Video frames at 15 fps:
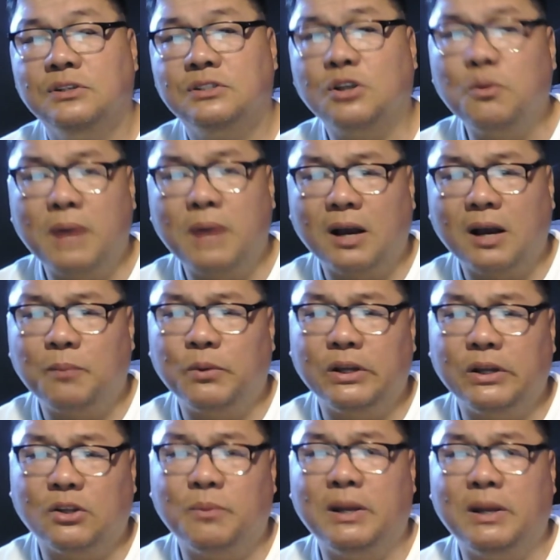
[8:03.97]
Sa umaga pong
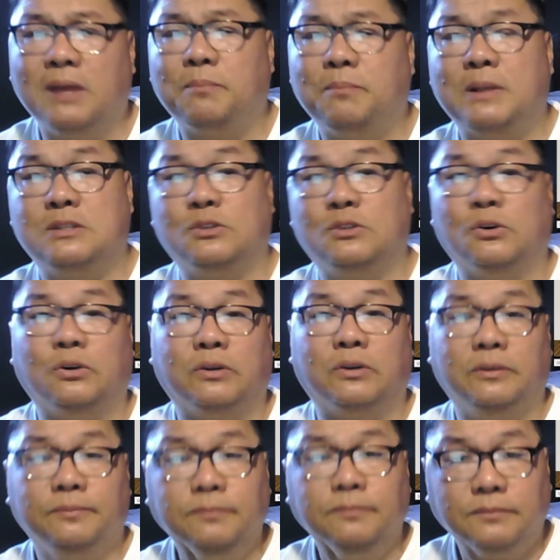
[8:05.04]
ito bilang pastor,